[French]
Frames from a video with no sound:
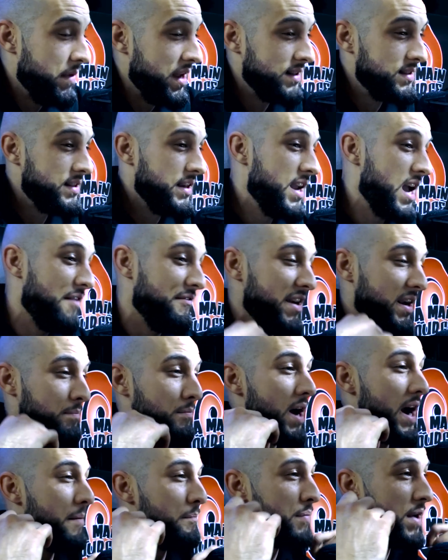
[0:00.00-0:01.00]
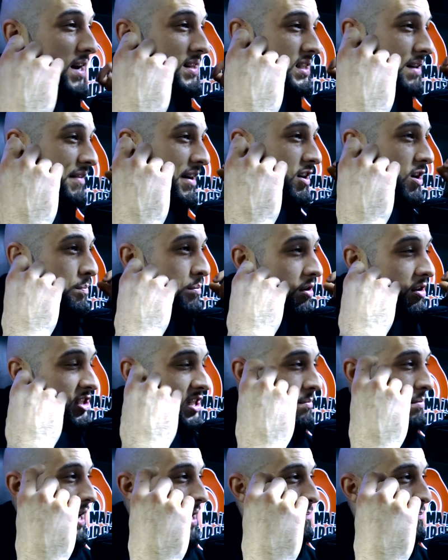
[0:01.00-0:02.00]
Mais tu sais, avec Bypass, avec le
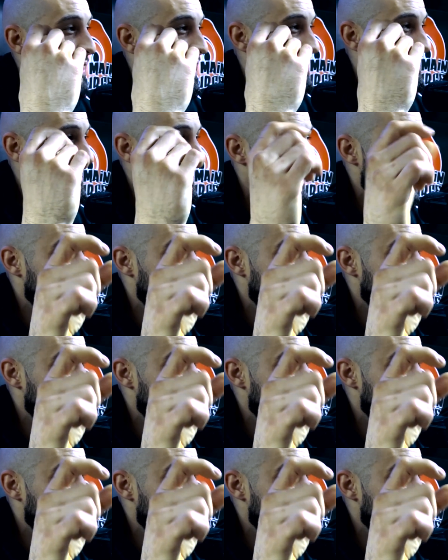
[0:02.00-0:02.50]
projet Bypass, c'est la